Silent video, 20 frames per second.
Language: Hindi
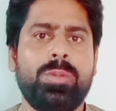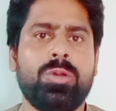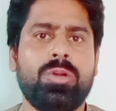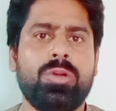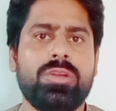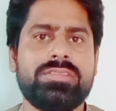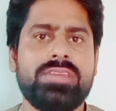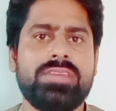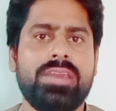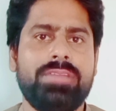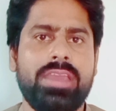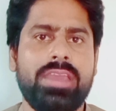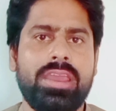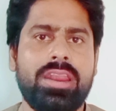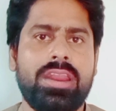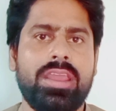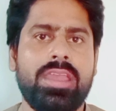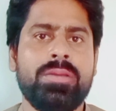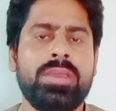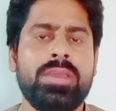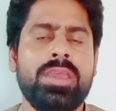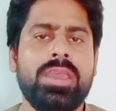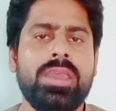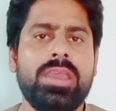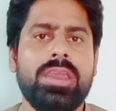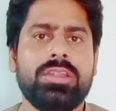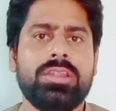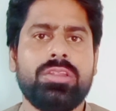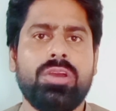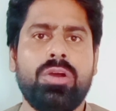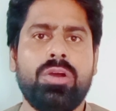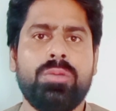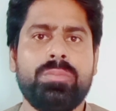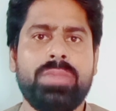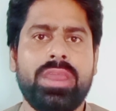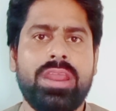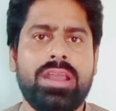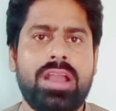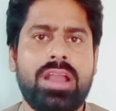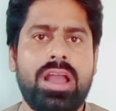लोग उनसे अवेयर रहें तो
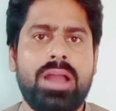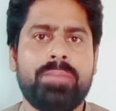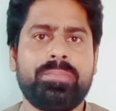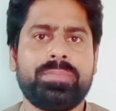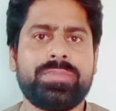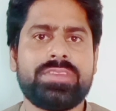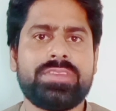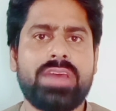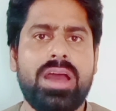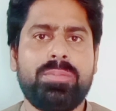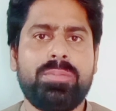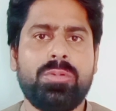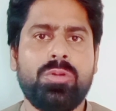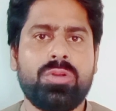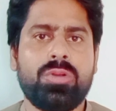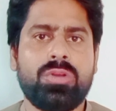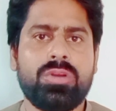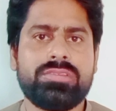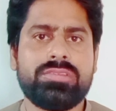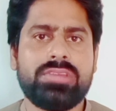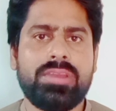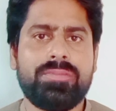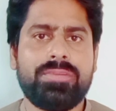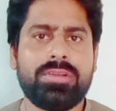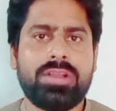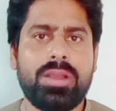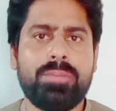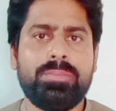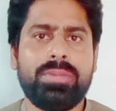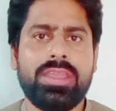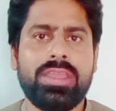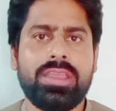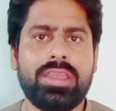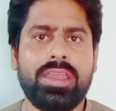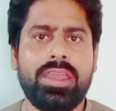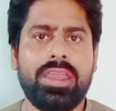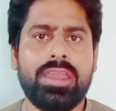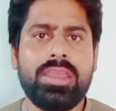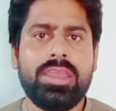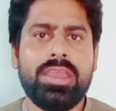मेरा काम आप लोगों को सिर्फ कंपनी
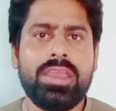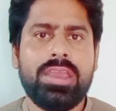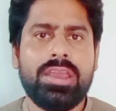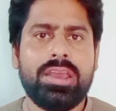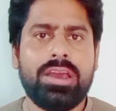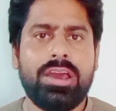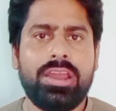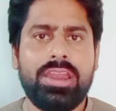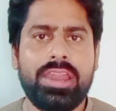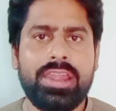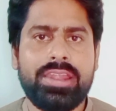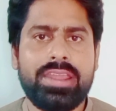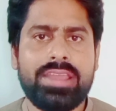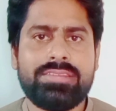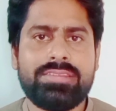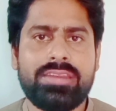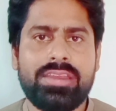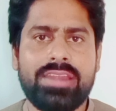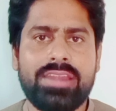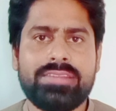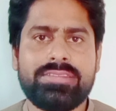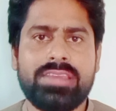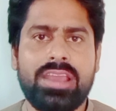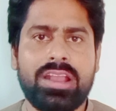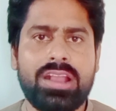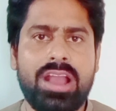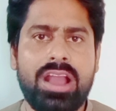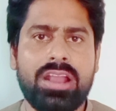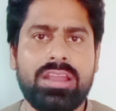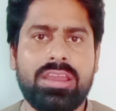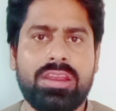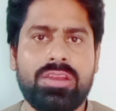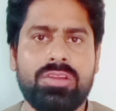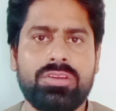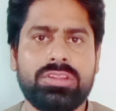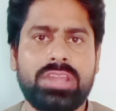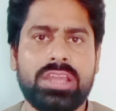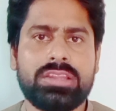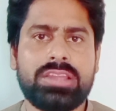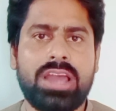के लेटेस्ट रेट से आगाह करना
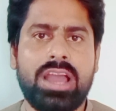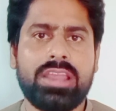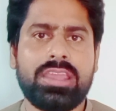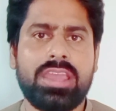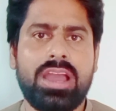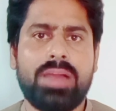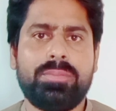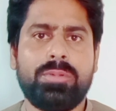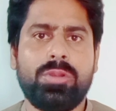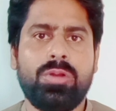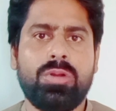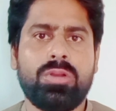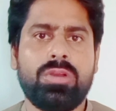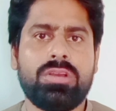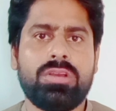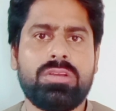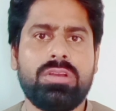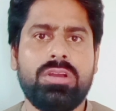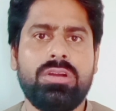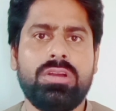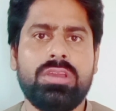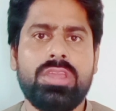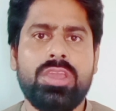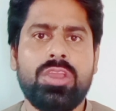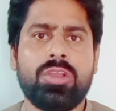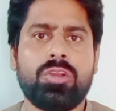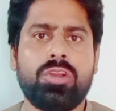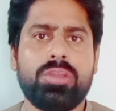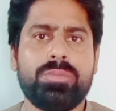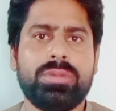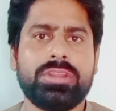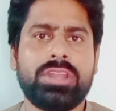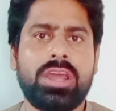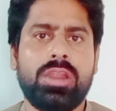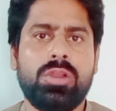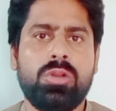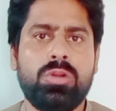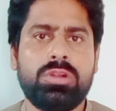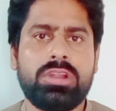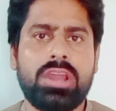होता है ताकि आप लोगों को कोई
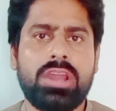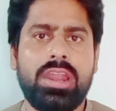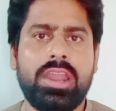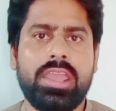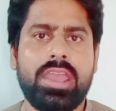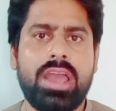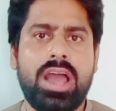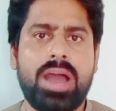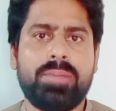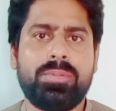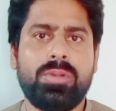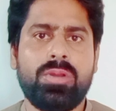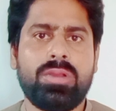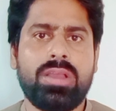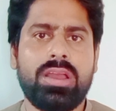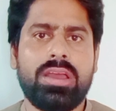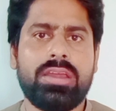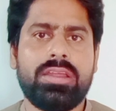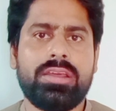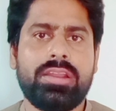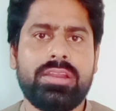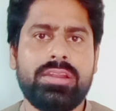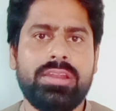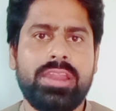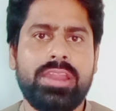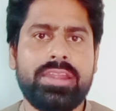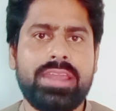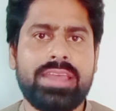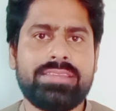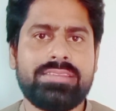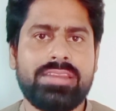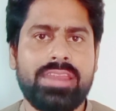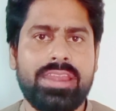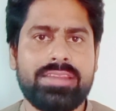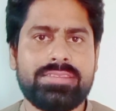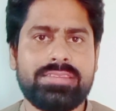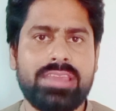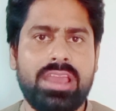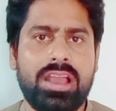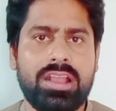बंदा लूट ना ले आप लोग लेटेस्ट
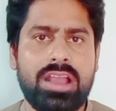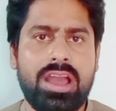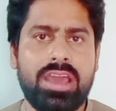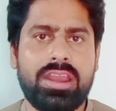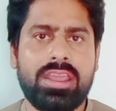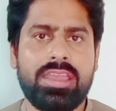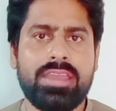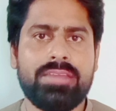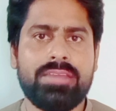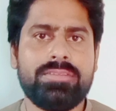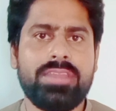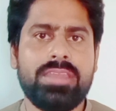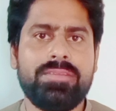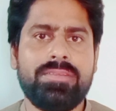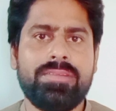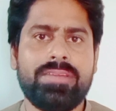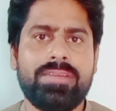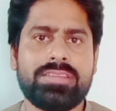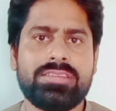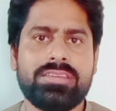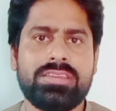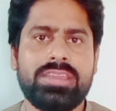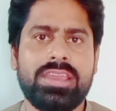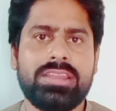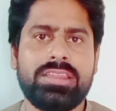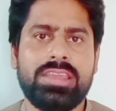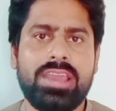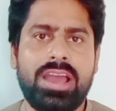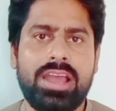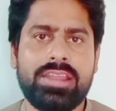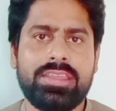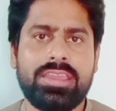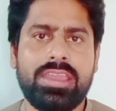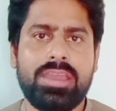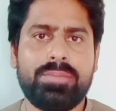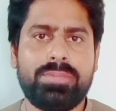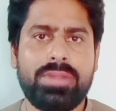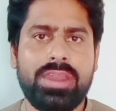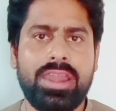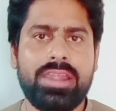रेट से आगा रहे जी व्यूवर्स ये थी आज
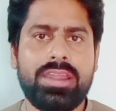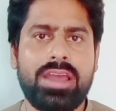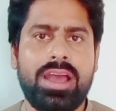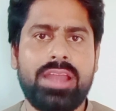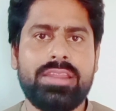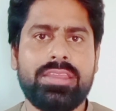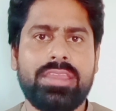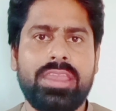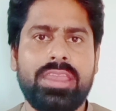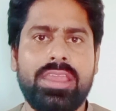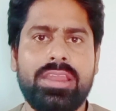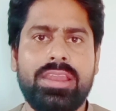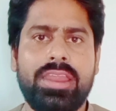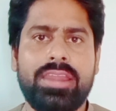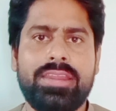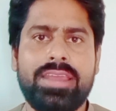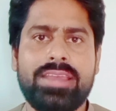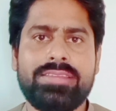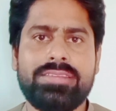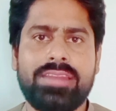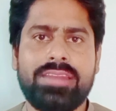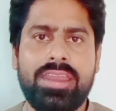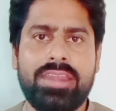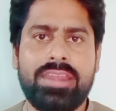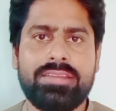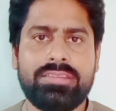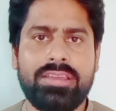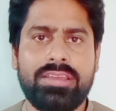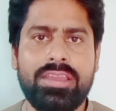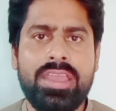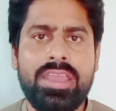के अपडेट आज के लेटेस्ट रेट्स